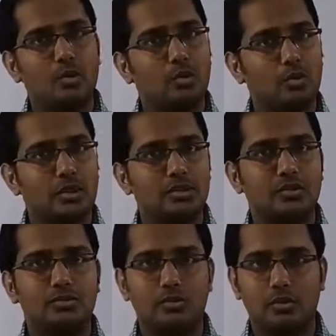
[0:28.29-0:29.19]
ओ एच
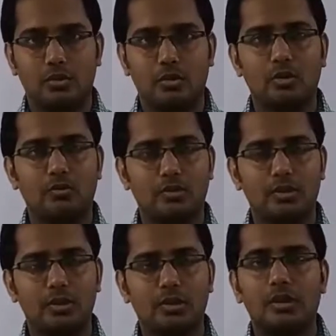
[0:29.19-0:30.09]
फोर होल
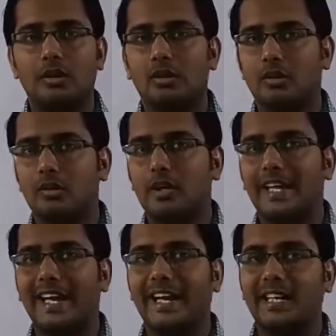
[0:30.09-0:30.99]
फोर डॉट
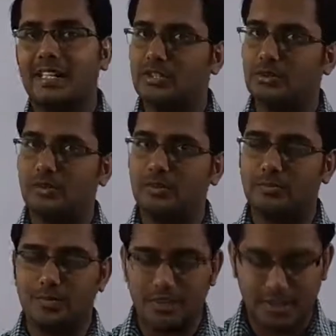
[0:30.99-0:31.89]
एट एच टू
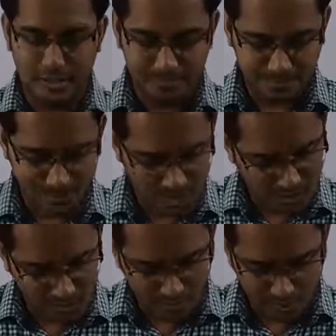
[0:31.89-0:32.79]
ठीक है
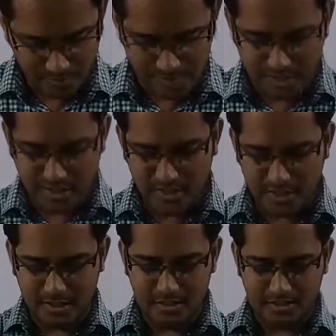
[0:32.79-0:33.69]
वो हमने देख लिया
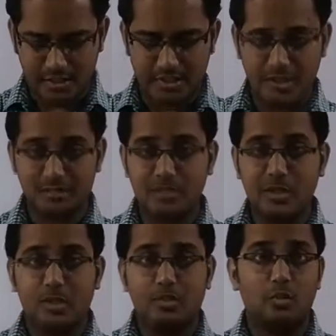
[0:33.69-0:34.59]
था ठीक है
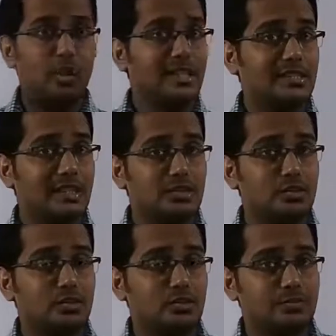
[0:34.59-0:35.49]
बोरेक्स का जो
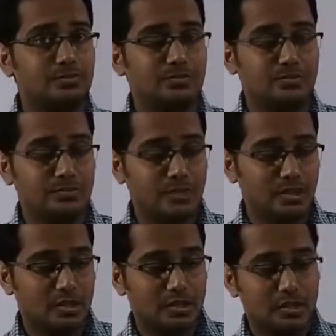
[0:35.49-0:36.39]

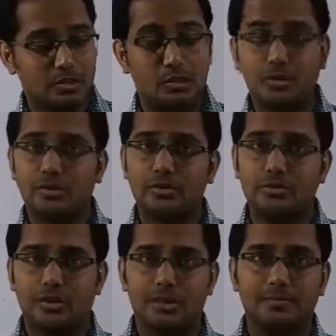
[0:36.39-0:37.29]
सॉल्यूशन
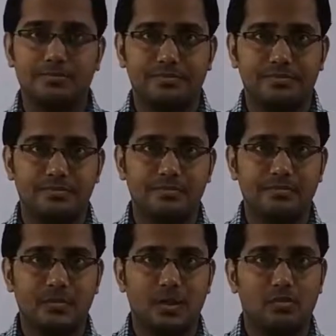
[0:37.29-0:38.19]
होता है
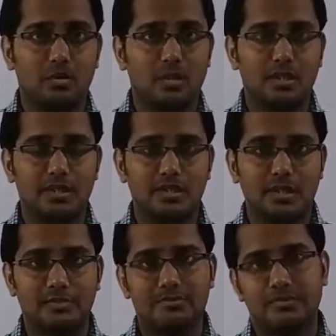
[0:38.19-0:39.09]
वाटर के साथ
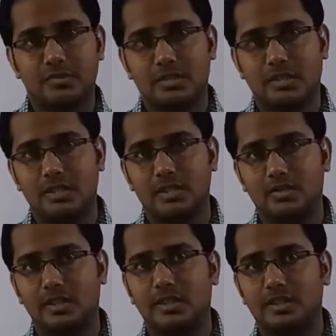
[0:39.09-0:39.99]
कैसा
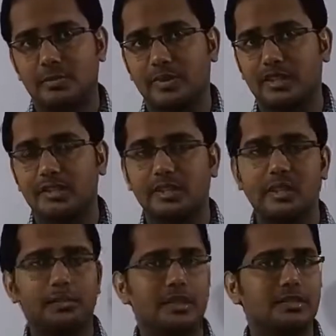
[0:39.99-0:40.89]
होता है नेचर में एसिडिक
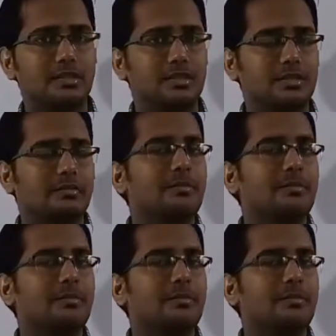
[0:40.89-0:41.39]
या बेसिक